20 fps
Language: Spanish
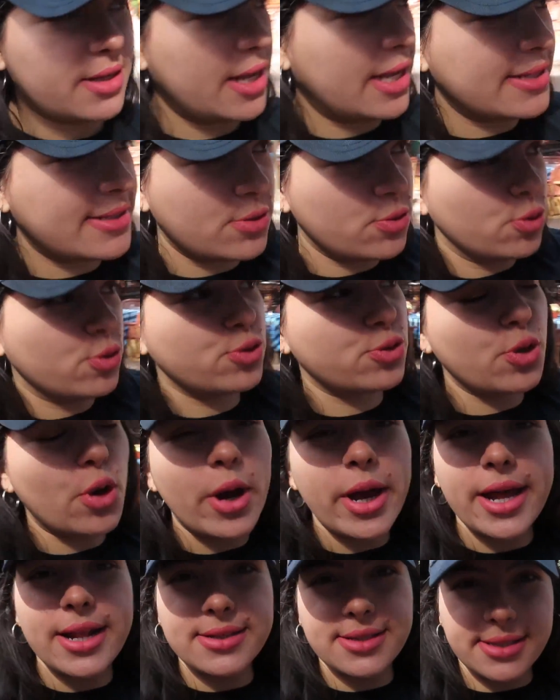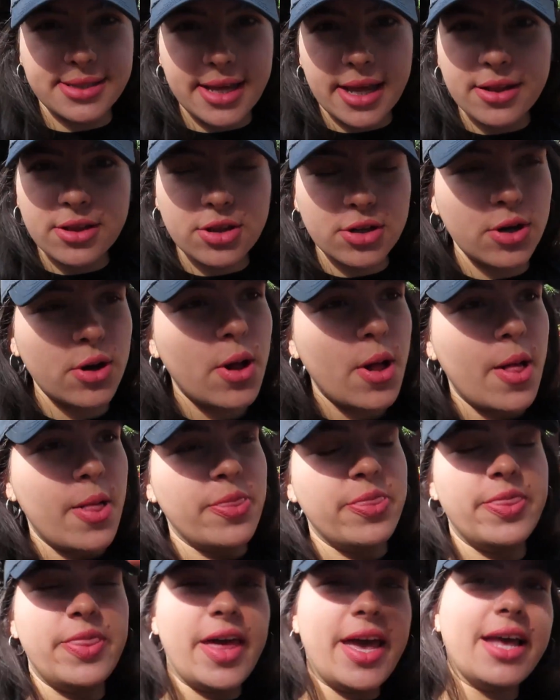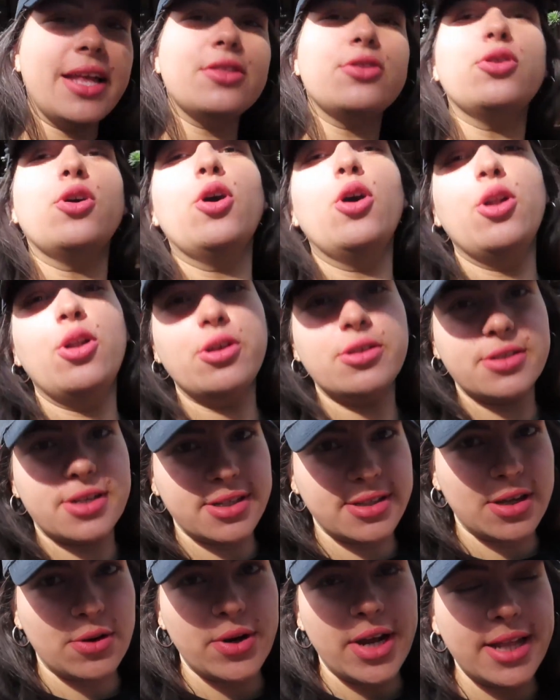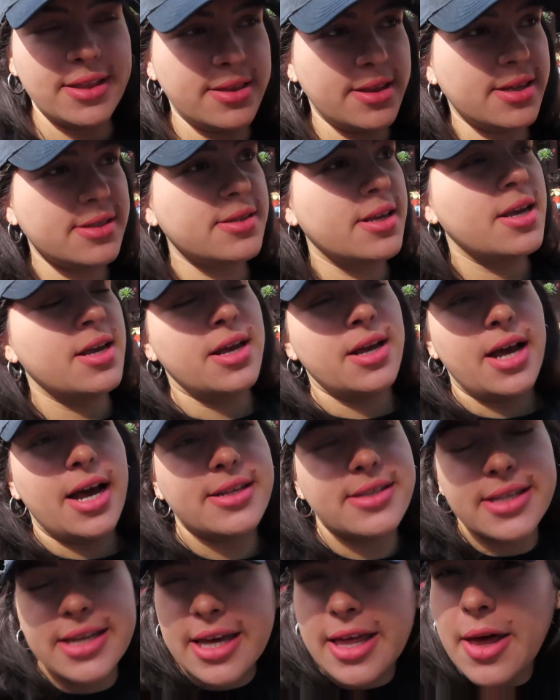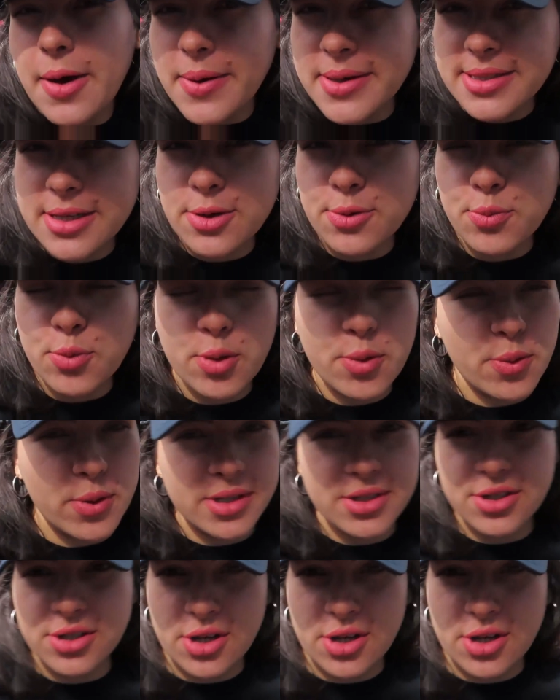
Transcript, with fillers: es justo el centro de todos los restaurantes, así que debe ser un muy buen